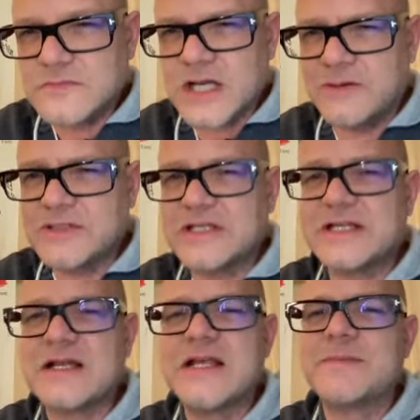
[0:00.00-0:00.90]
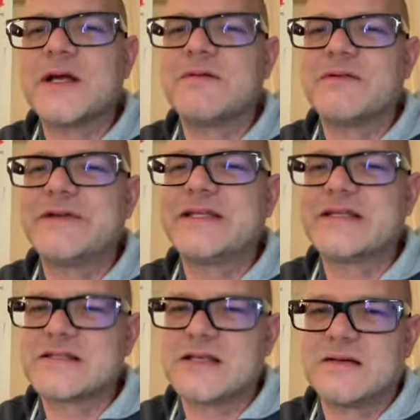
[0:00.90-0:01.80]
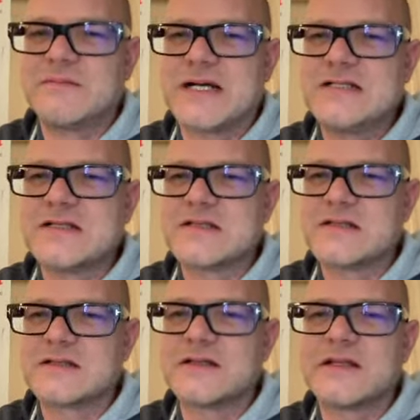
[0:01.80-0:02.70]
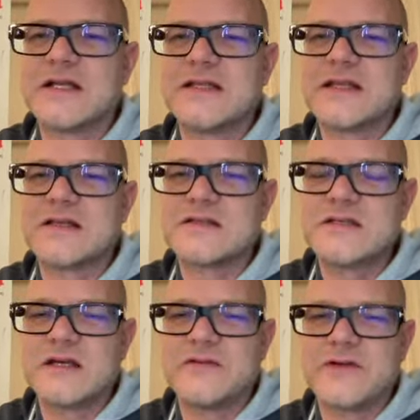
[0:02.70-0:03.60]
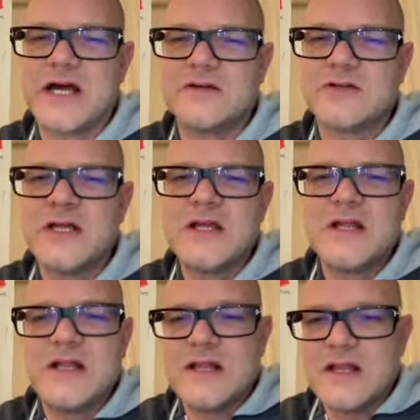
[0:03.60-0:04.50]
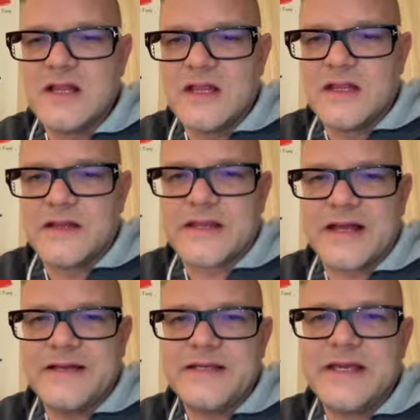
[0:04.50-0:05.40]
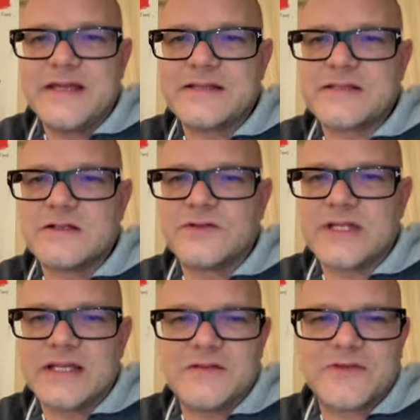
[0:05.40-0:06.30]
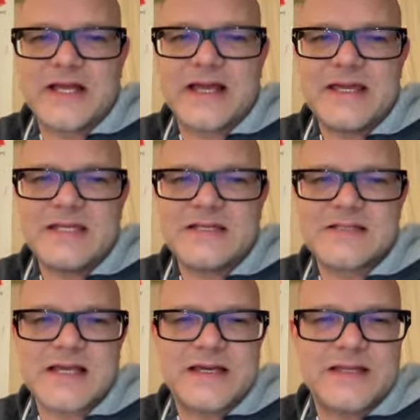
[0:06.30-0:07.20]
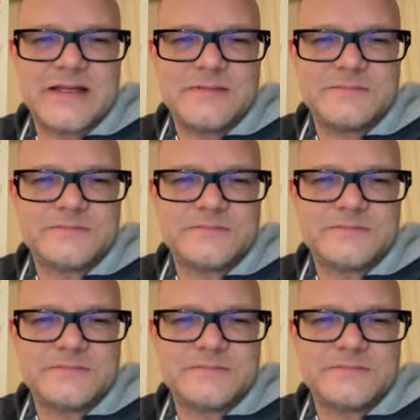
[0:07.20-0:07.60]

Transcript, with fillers: Habe ich noch nicht erlebt, aber wenn das der Malte sagt, dann hat er da sicher Erfahrung dahingehend. Und dann auf der rechten Seite